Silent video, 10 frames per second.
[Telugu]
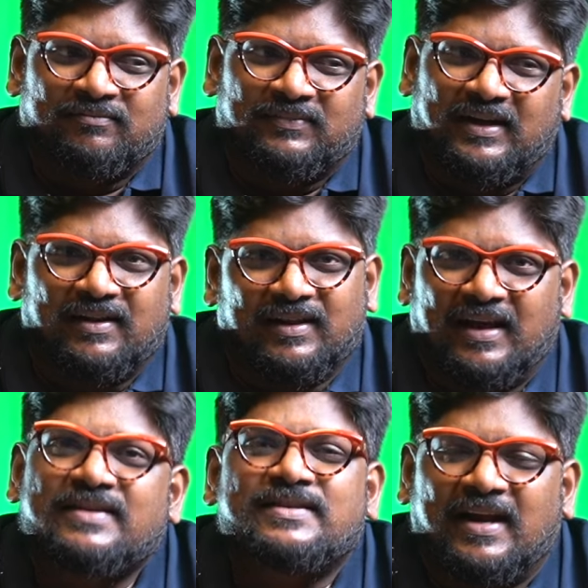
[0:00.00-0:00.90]
ఇంకా అది
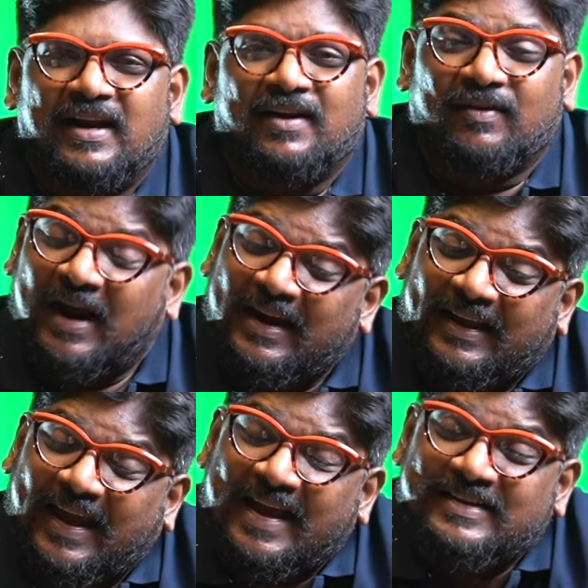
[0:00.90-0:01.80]
ఏం చేయలేరు అంటే
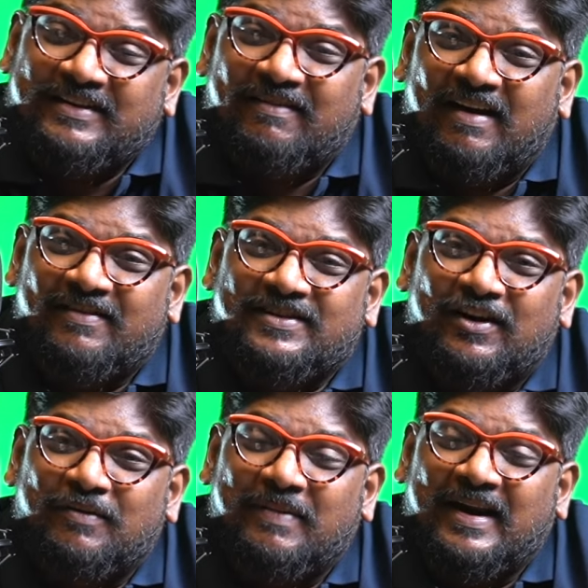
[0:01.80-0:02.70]
కేజ్రీవాల్
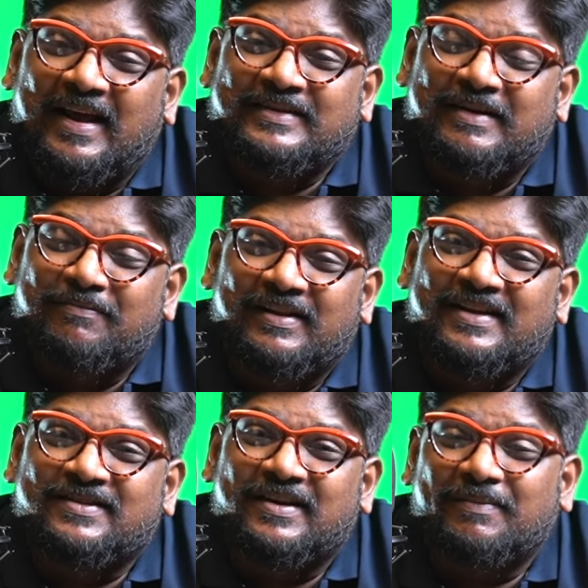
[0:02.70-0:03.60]
విషయంలో మళ్ళీ ఎగ్జాంపుల్
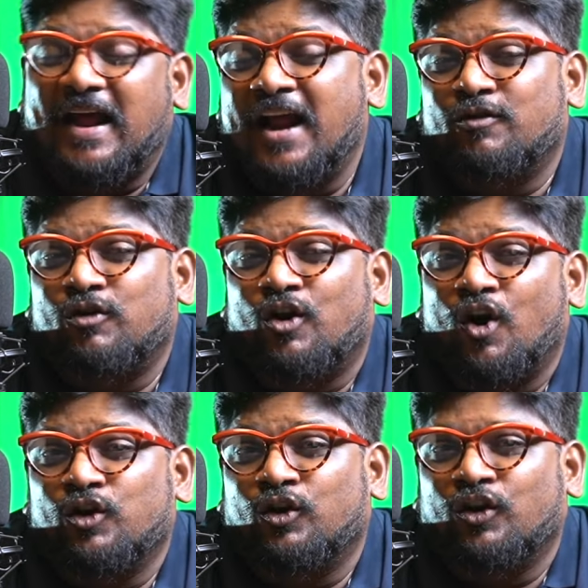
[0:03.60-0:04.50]
తీసుకుంటే మరి ఆయన కూడా
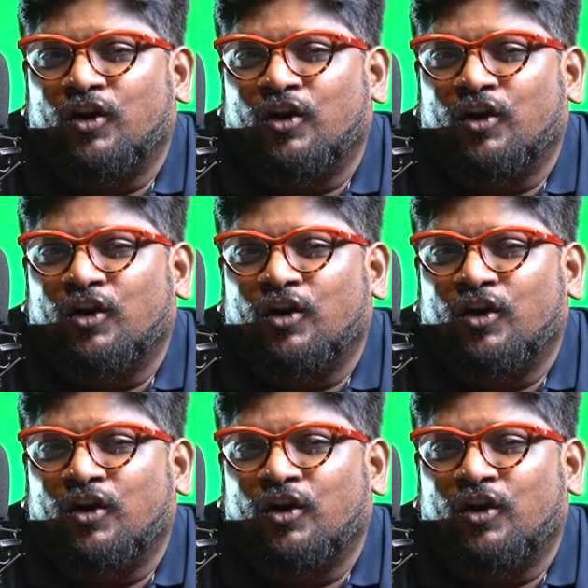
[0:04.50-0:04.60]
రాలేదు కదా